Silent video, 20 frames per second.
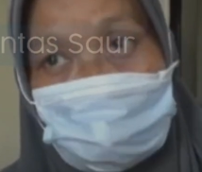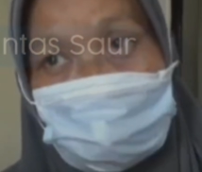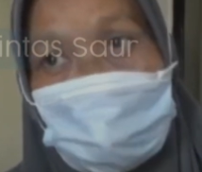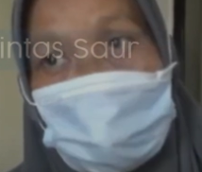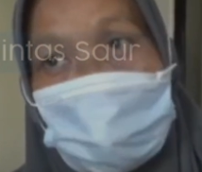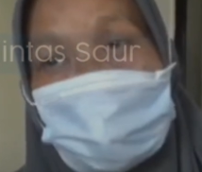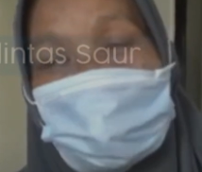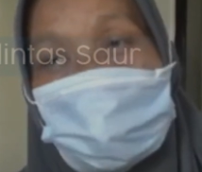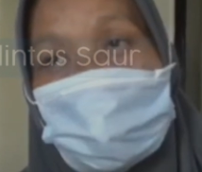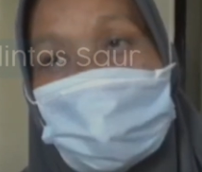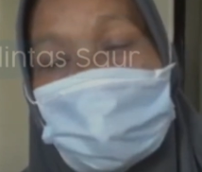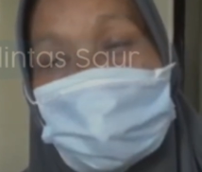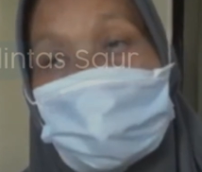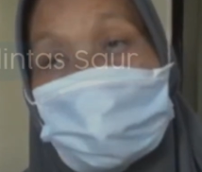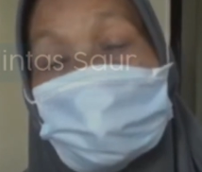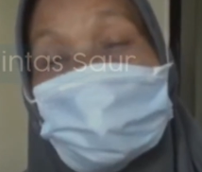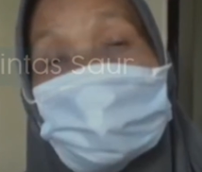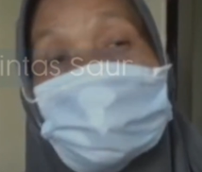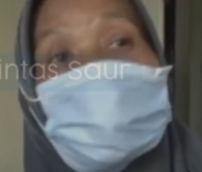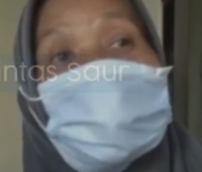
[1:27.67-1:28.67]
Si HP
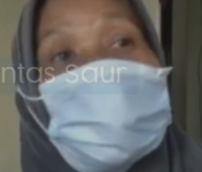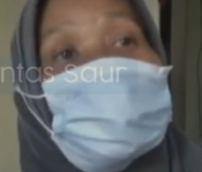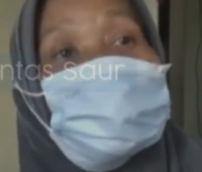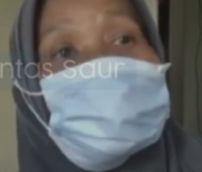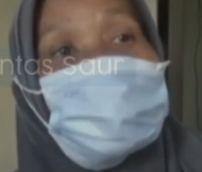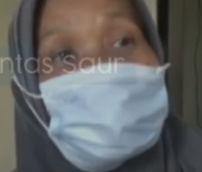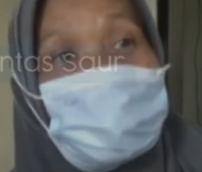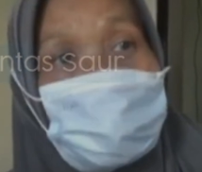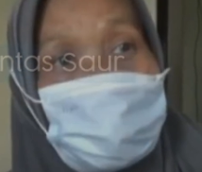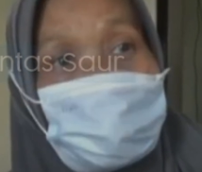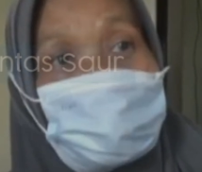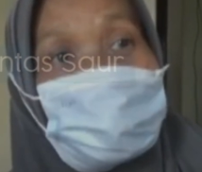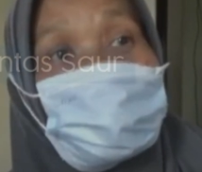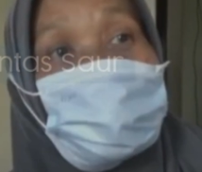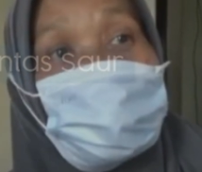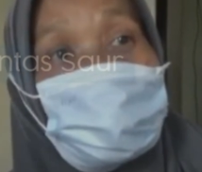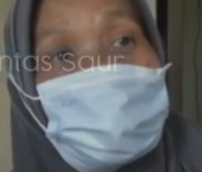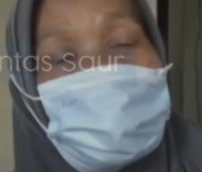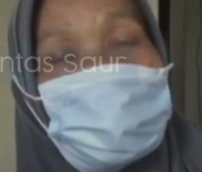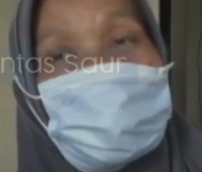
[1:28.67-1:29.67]
itu sengaja saya
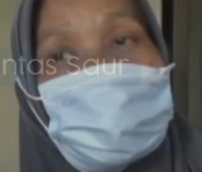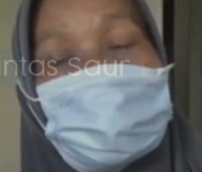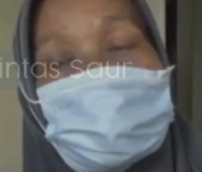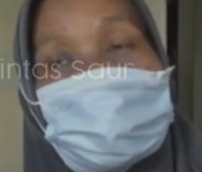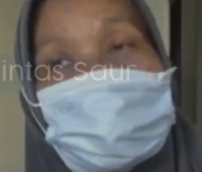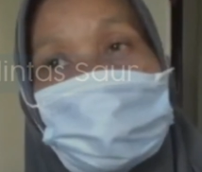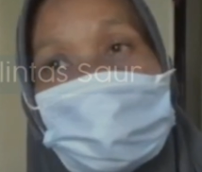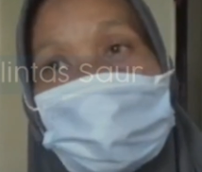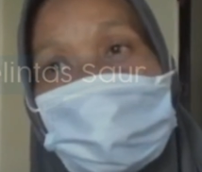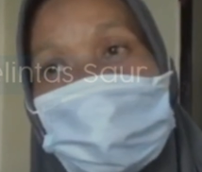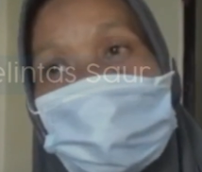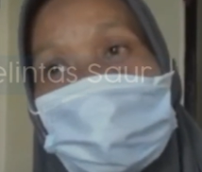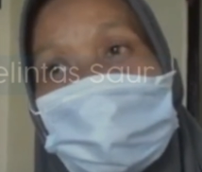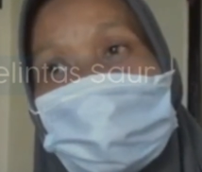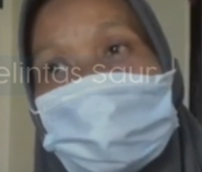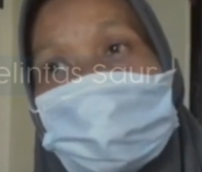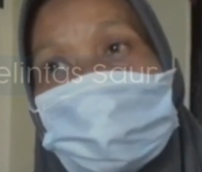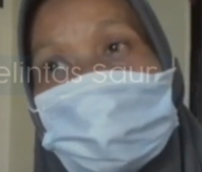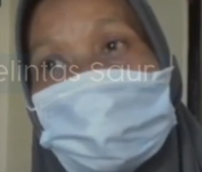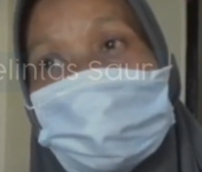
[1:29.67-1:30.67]
suruh gitu
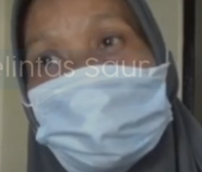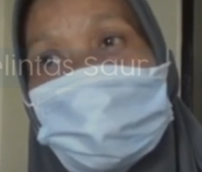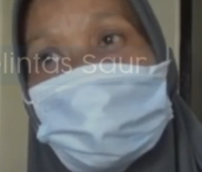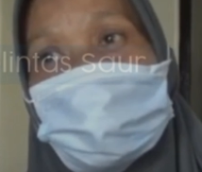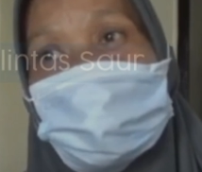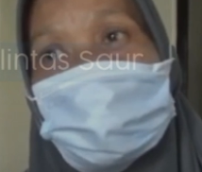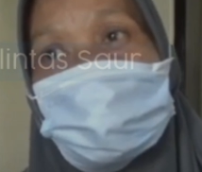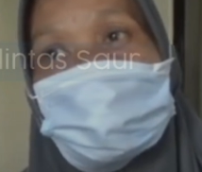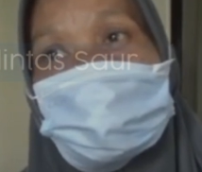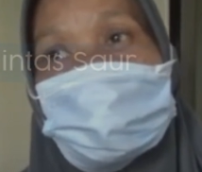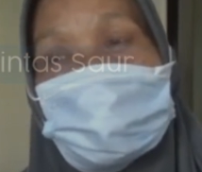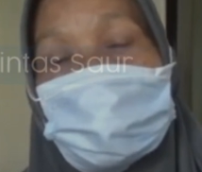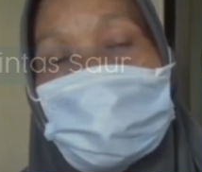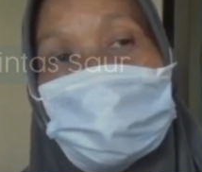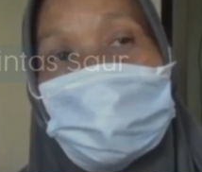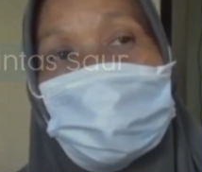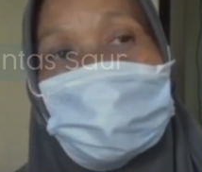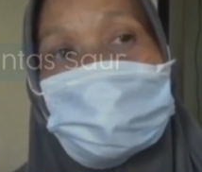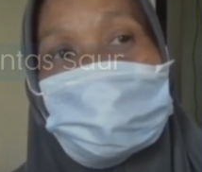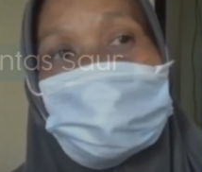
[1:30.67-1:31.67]
daripada
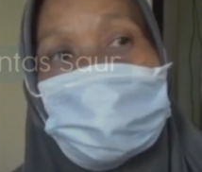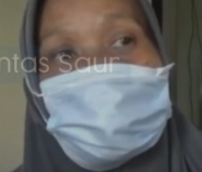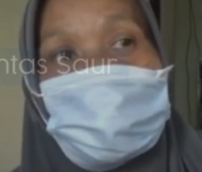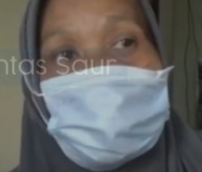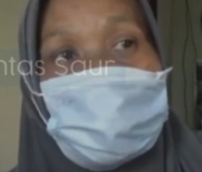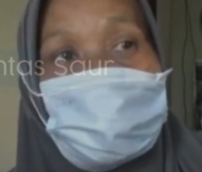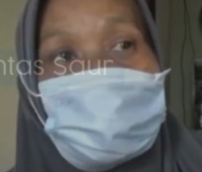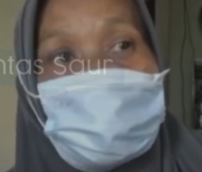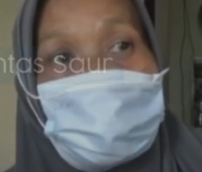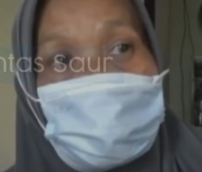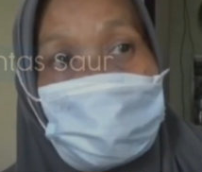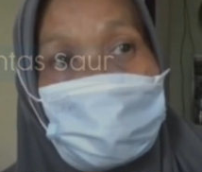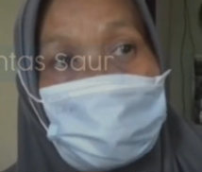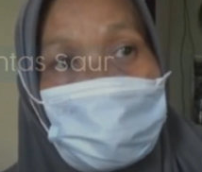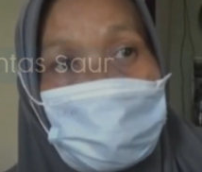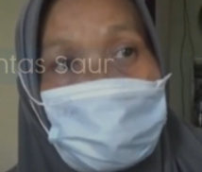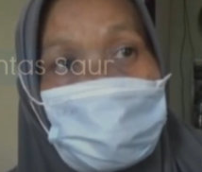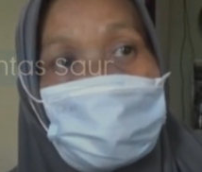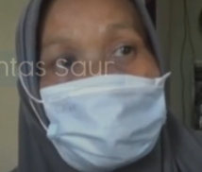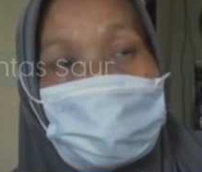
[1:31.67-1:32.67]
dia kan sama
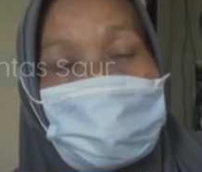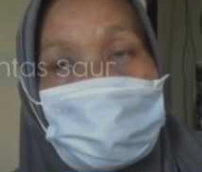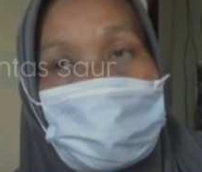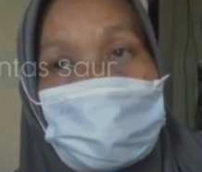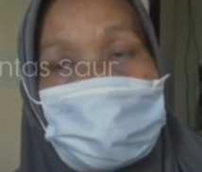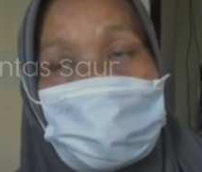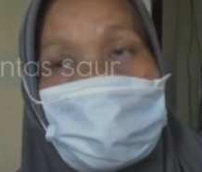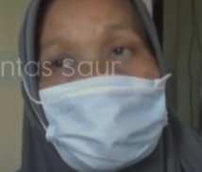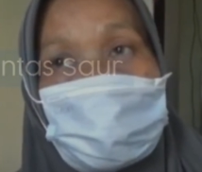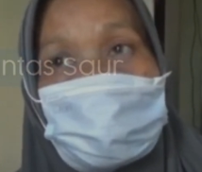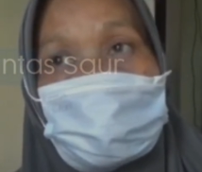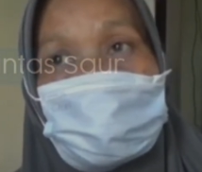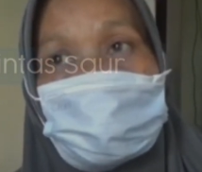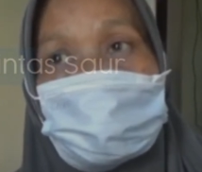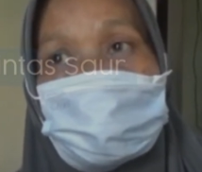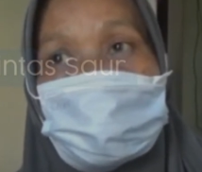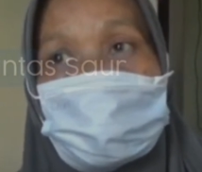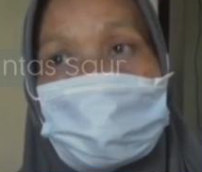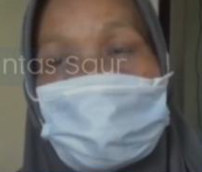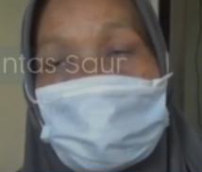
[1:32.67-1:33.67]
emosi gitu kan kalau
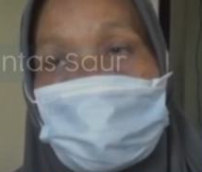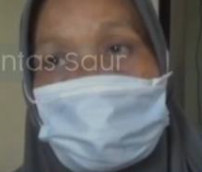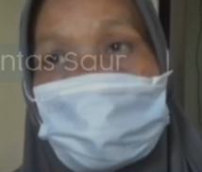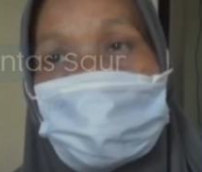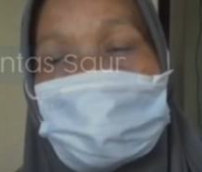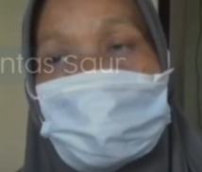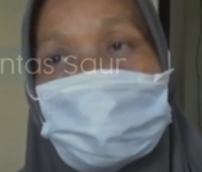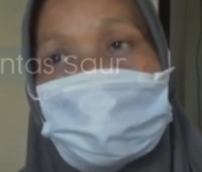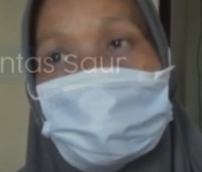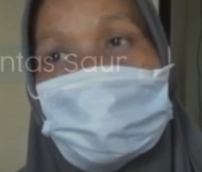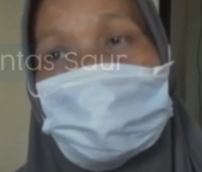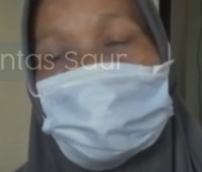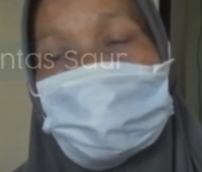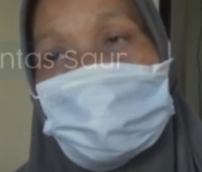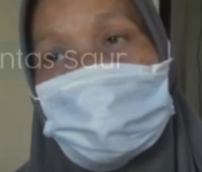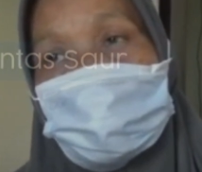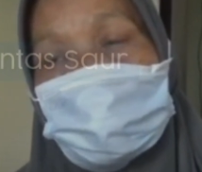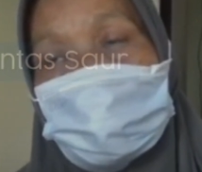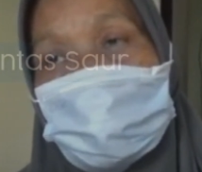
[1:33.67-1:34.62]
itu diteror gitu